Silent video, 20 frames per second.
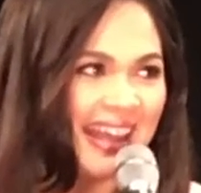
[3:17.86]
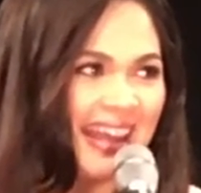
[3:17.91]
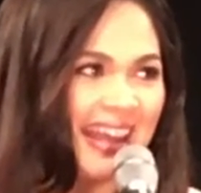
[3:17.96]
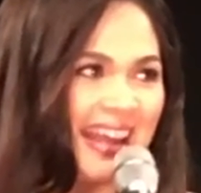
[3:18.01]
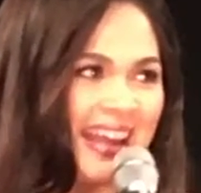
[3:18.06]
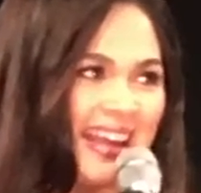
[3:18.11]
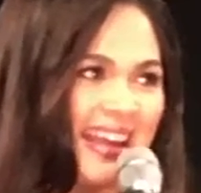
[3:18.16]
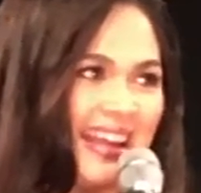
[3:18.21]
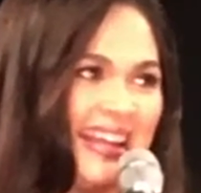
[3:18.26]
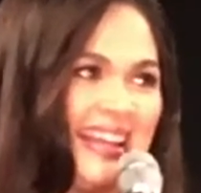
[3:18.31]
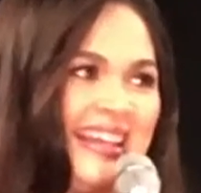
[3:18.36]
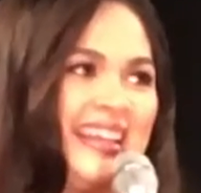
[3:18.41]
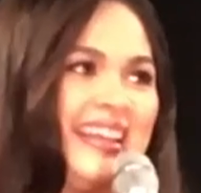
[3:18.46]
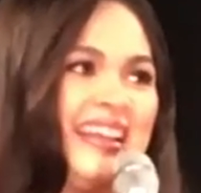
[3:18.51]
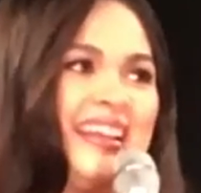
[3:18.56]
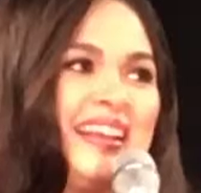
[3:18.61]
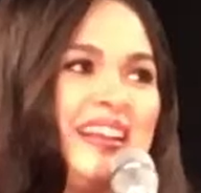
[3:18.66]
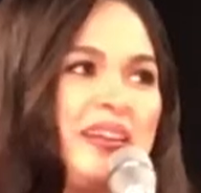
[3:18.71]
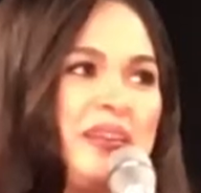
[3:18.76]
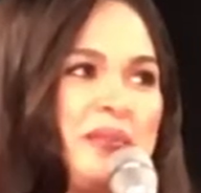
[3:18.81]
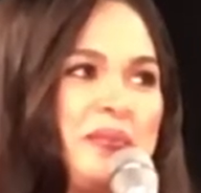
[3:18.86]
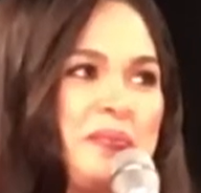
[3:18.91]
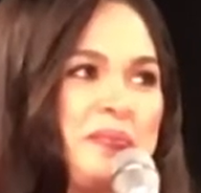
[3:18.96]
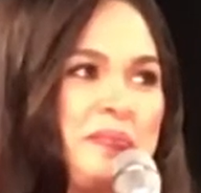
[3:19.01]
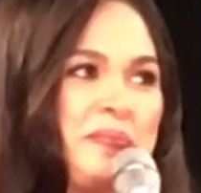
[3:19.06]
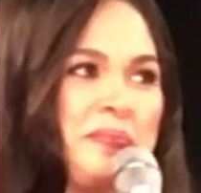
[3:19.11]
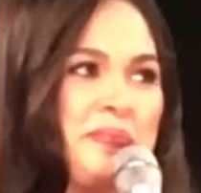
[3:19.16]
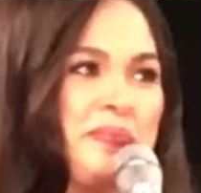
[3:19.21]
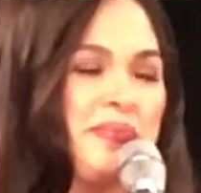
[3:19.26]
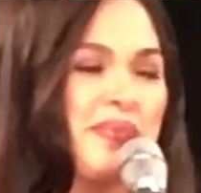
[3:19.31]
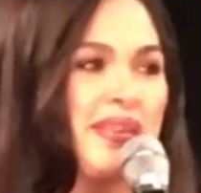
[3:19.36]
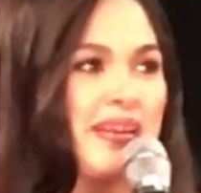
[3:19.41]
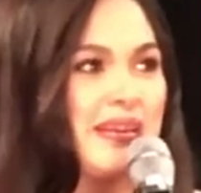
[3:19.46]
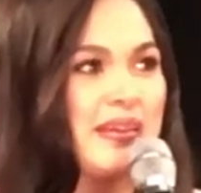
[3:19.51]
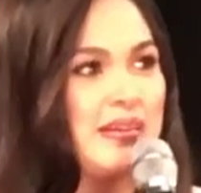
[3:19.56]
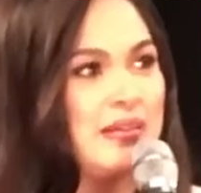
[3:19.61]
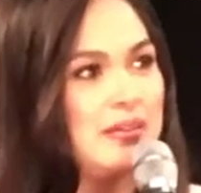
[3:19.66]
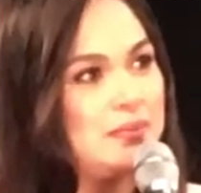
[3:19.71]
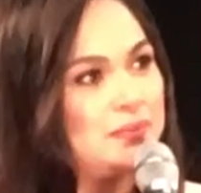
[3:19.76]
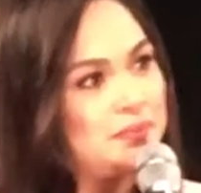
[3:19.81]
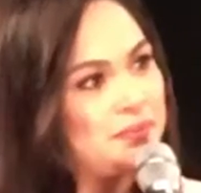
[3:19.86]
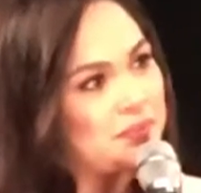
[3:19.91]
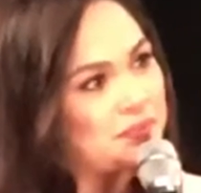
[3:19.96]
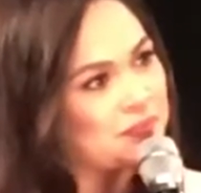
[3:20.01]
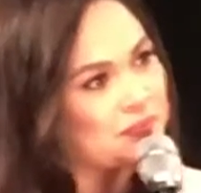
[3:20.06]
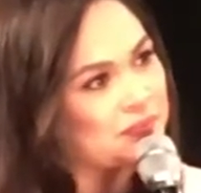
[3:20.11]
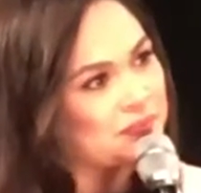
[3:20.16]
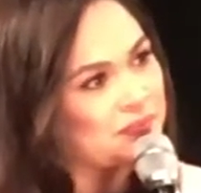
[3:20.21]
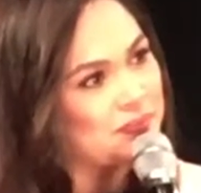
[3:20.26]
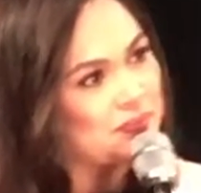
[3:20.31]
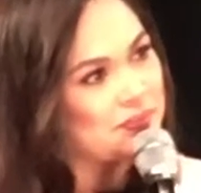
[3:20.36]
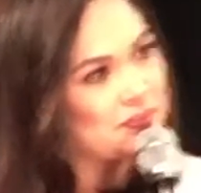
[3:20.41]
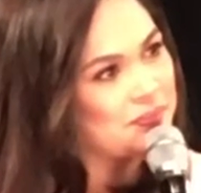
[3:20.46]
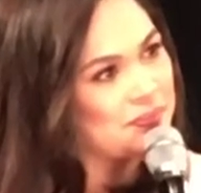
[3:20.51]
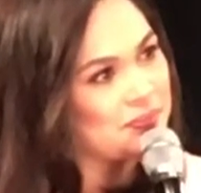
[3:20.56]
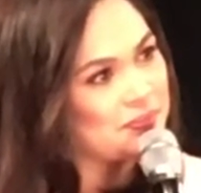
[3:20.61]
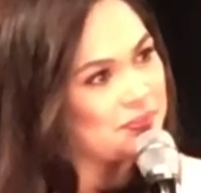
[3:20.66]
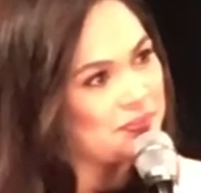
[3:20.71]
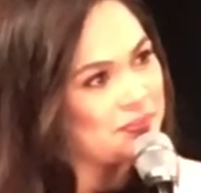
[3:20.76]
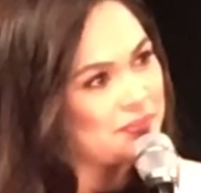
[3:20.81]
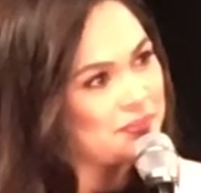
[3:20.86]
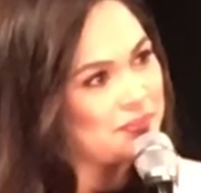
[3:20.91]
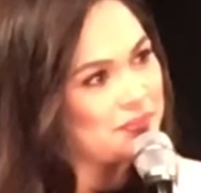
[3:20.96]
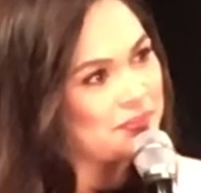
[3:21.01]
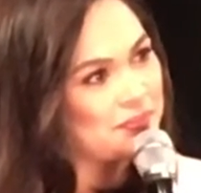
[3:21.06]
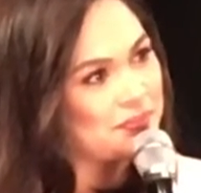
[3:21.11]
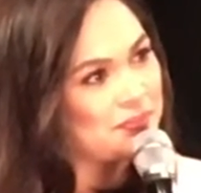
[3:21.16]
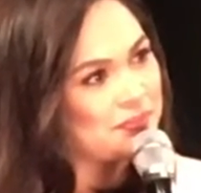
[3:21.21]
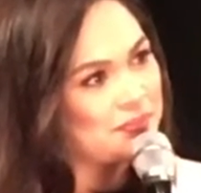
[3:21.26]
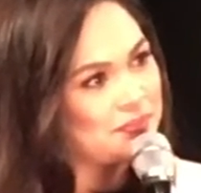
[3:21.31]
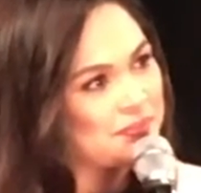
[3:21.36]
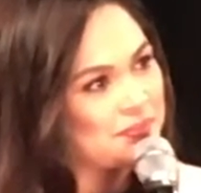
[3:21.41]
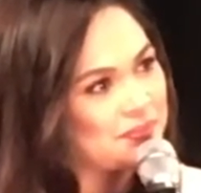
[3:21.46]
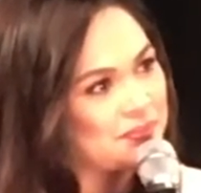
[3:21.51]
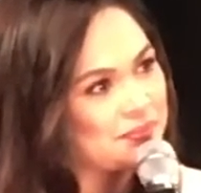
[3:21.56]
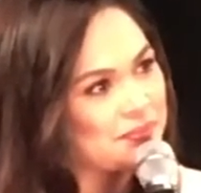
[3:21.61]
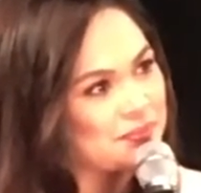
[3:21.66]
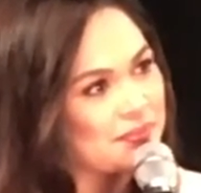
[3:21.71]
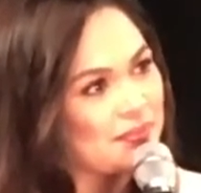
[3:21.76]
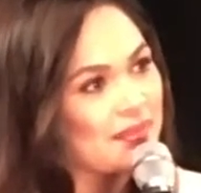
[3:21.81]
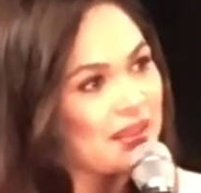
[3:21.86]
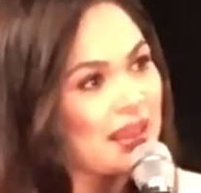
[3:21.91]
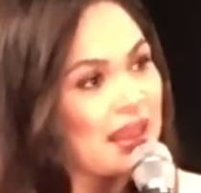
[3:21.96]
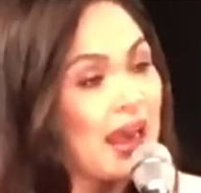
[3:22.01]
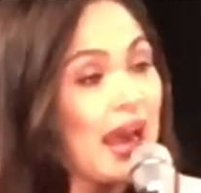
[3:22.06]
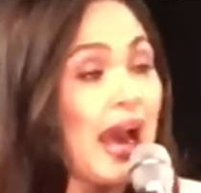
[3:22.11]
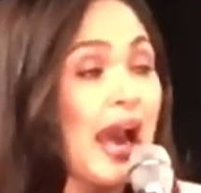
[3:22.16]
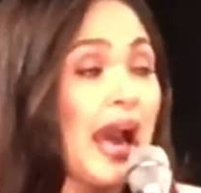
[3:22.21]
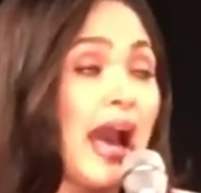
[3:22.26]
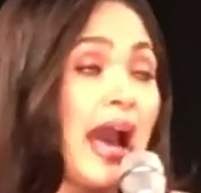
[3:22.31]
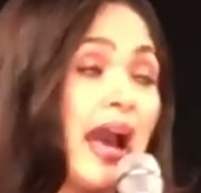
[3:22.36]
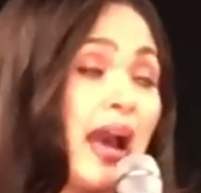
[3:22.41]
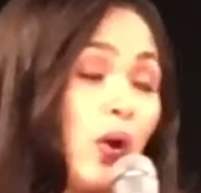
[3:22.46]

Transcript: Oo, pero minsan naisip niya rin na, ay oo nga, sana may boy pang isa, no? Para balaan.